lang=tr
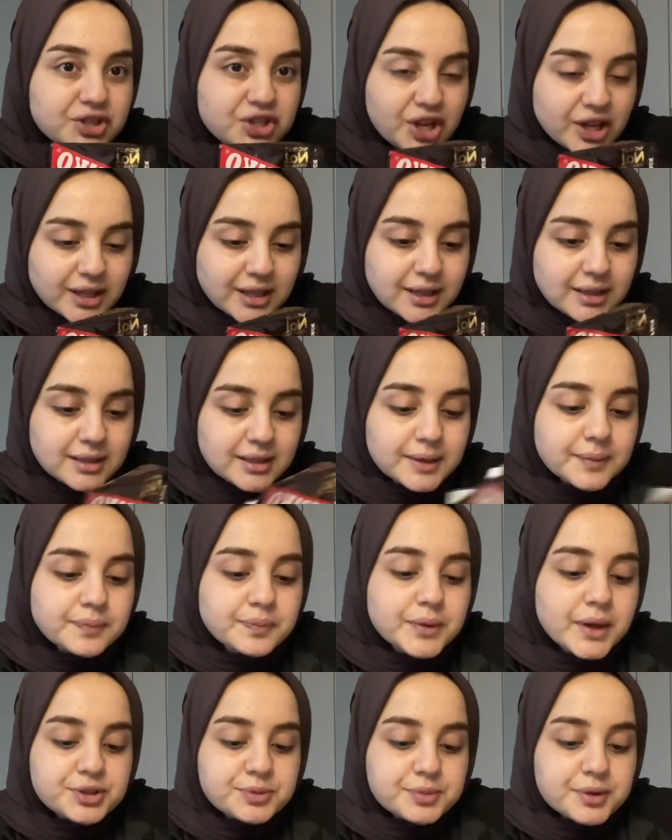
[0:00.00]
şekeri.
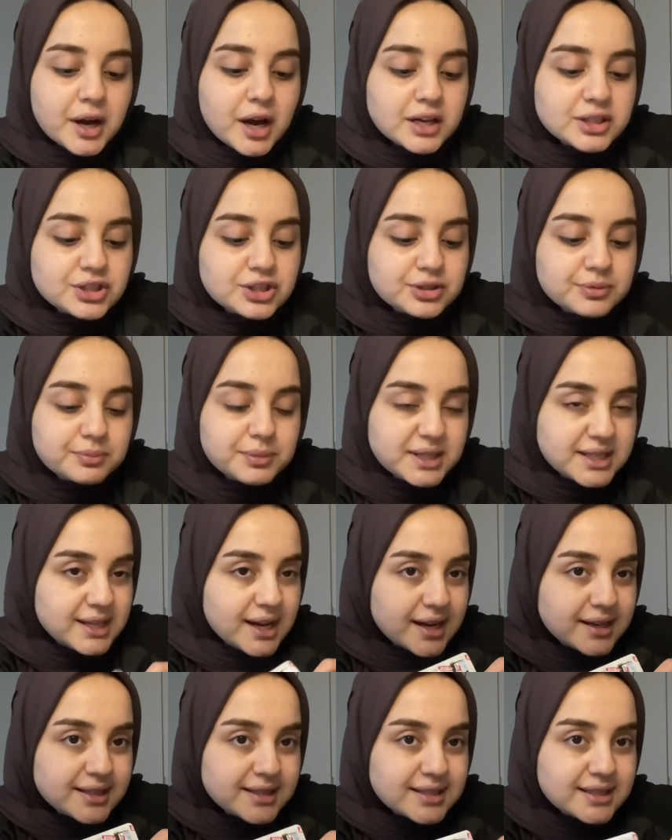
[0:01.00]
Şimdi açtım bir
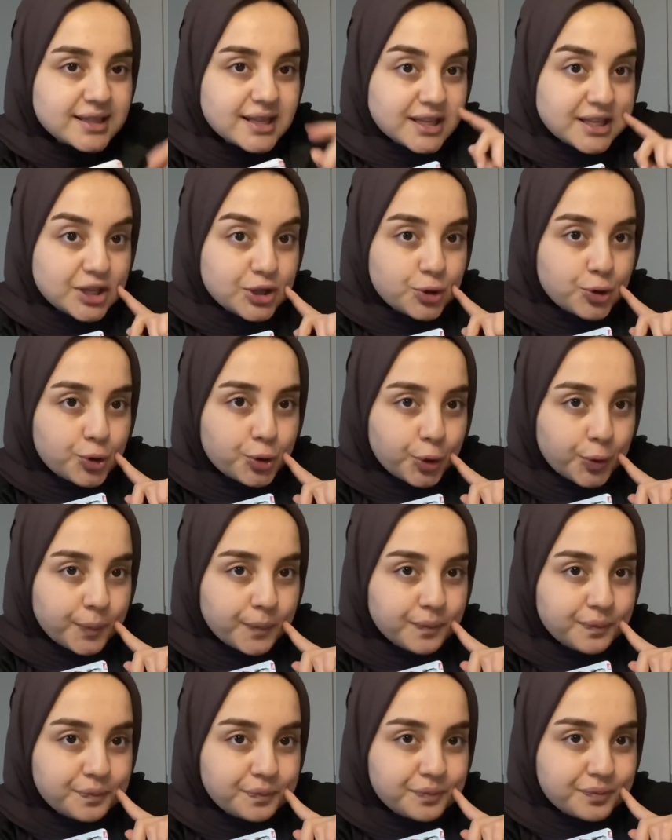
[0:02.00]
tanesi de yiyorum.
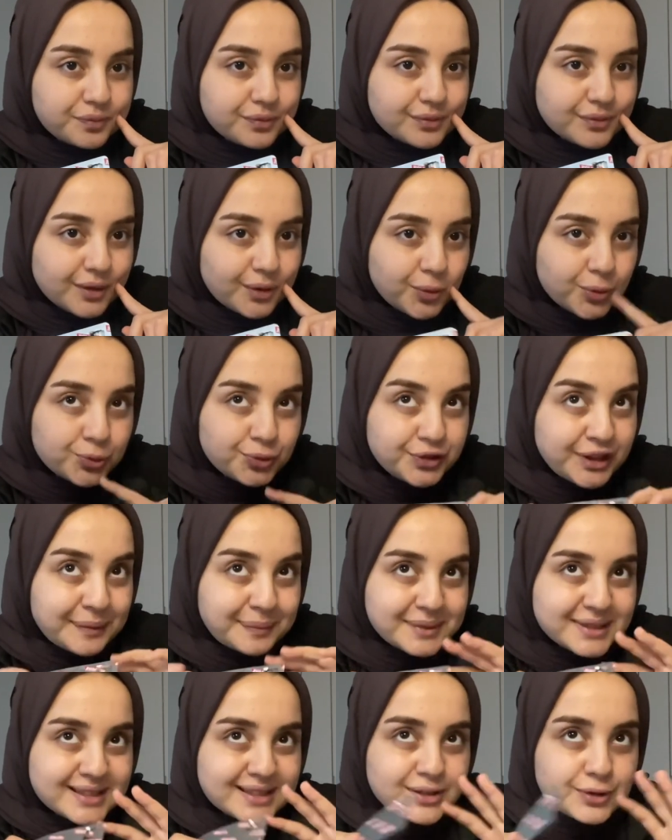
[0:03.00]
Onun
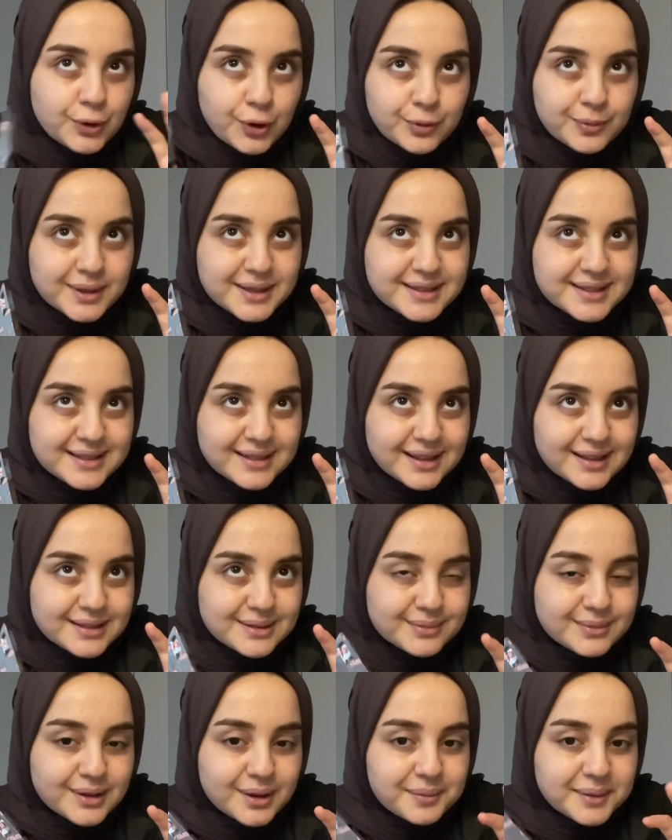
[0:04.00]
tepkisini görmeniz
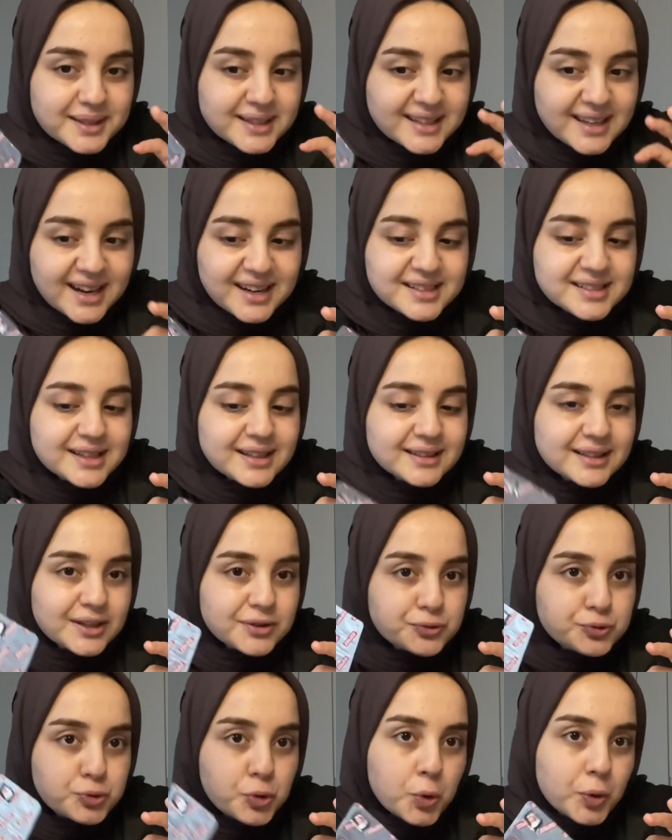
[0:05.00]
lazımdı ama gerçekten
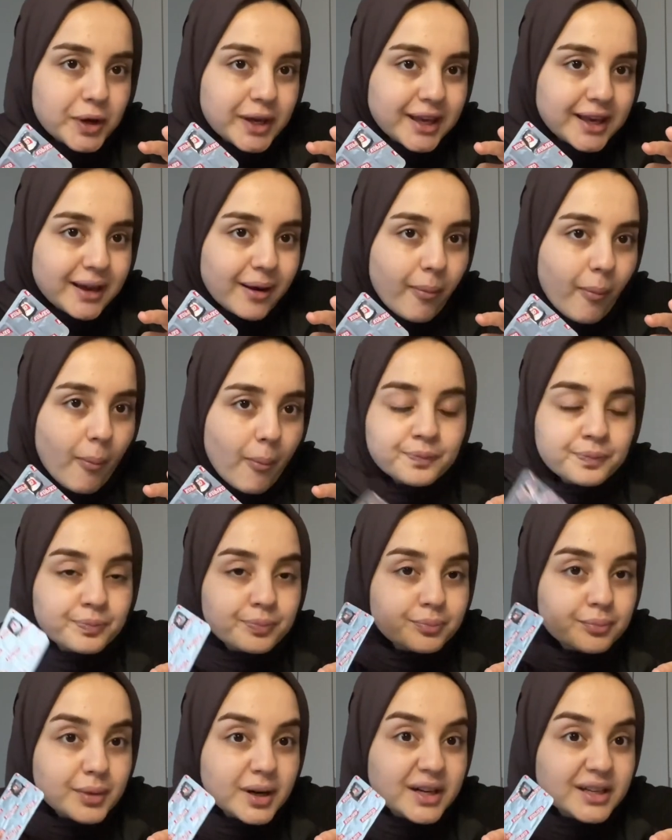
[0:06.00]
çok iyi.
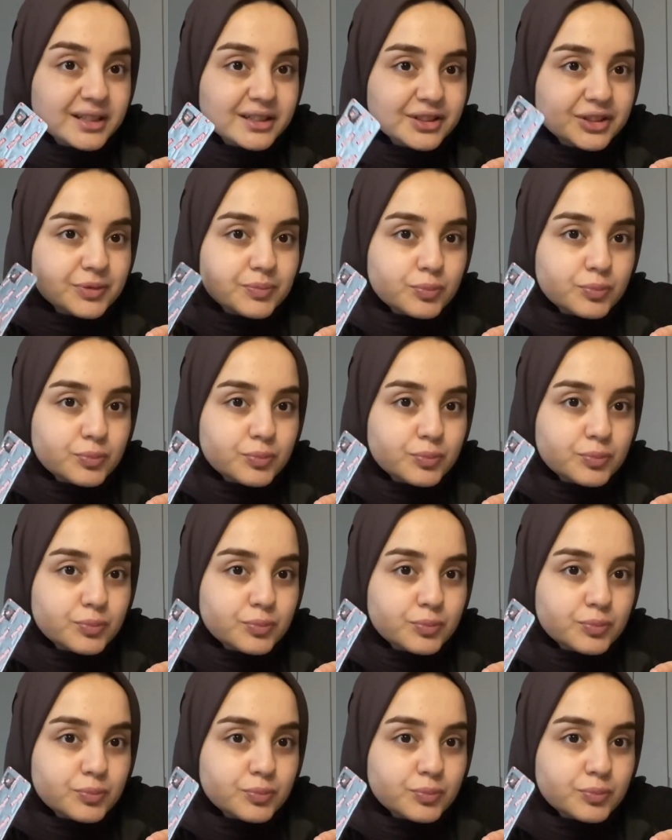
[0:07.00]
Bayıldım